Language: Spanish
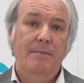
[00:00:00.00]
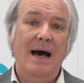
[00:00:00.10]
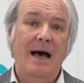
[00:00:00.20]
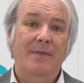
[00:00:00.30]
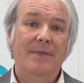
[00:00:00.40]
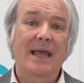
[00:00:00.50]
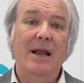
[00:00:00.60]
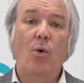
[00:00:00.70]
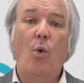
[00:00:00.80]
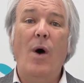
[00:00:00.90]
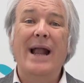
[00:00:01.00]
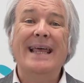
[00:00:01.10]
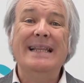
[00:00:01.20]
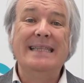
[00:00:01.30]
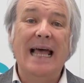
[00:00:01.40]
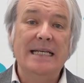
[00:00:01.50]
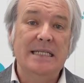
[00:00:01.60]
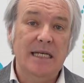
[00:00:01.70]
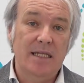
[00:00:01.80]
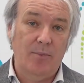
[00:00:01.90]
Va del
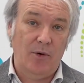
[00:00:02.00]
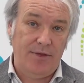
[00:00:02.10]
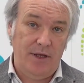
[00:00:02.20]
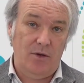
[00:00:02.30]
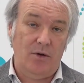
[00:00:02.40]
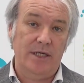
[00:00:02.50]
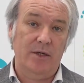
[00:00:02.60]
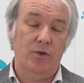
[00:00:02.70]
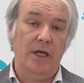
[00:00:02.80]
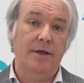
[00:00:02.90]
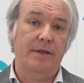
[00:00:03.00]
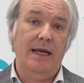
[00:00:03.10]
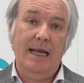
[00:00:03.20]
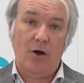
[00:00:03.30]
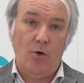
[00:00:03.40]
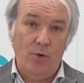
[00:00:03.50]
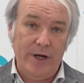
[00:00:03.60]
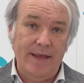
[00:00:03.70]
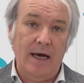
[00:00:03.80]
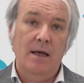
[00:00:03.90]
47% que se utiliza en la
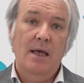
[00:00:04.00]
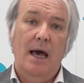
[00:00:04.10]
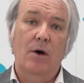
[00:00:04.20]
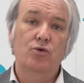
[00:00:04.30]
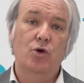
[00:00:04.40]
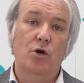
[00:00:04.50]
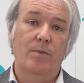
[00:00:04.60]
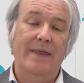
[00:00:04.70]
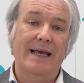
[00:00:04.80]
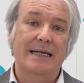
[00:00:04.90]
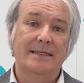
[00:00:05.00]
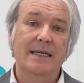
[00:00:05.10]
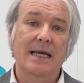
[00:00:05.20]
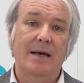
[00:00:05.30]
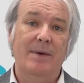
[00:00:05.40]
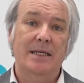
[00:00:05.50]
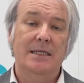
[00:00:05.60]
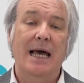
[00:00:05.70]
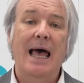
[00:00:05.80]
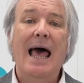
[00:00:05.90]
comunidad autónoma de Castilla-La
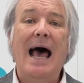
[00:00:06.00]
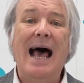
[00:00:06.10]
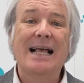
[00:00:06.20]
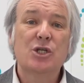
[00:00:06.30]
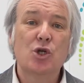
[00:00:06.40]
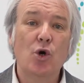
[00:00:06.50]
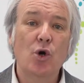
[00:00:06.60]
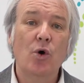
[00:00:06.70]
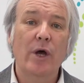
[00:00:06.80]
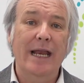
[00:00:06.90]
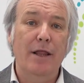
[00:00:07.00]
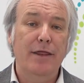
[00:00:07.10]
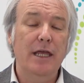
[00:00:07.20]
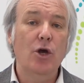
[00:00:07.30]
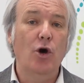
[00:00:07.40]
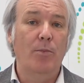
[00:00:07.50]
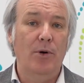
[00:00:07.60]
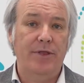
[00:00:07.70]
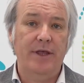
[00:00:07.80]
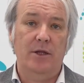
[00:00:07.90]
Mancha a solo el
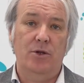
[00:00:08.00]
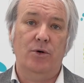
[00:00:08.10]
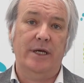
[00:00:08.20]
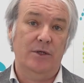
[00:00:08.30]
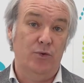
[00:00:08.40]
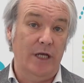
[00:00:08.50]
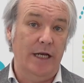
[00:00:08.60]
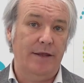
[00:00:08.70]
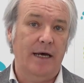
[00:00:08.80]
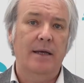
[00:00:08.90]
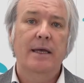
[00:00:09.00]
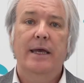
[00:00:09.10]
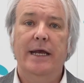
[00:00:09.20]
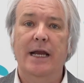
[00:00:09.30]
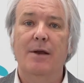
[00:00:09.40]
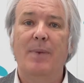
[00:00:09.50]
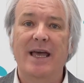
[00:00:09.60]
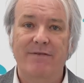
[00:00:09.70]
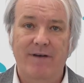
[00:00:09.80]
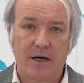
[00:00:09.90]
5% que se utiliza en el
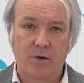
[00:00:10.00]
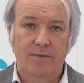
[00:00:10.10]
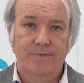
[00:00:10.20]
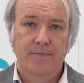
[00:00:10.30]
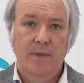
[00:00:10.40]
País Vasco.